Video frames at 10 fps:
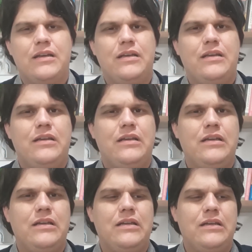
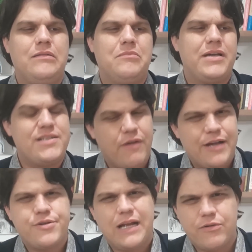E, mas eu
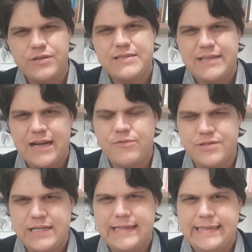acho que a coisa será
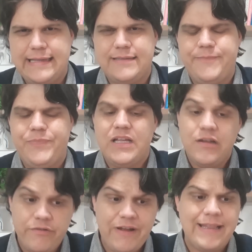consertada.
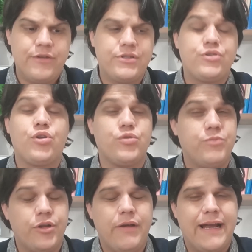Valeu de todo
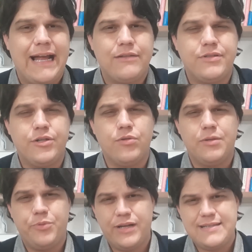modo o recado de
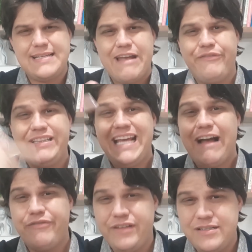Lula, porque serve de
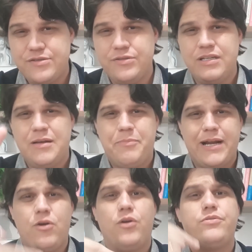aviso
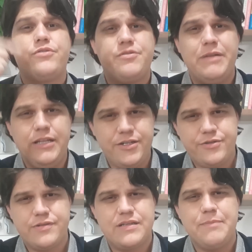para outros
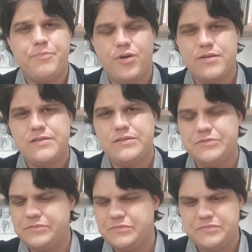ministros que
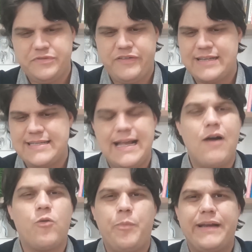possam fazer
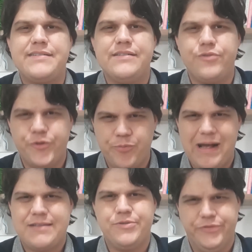algo parecido com o que o
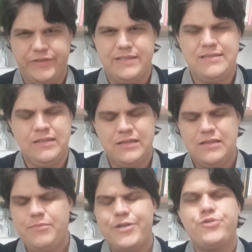Márcio fez.
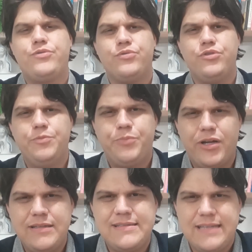Mas tudo
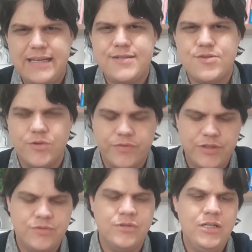pode ser
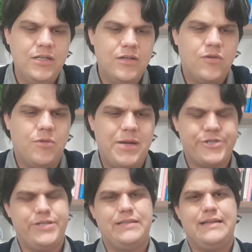resolvido com
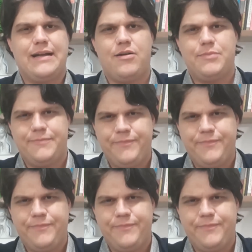bastante calma.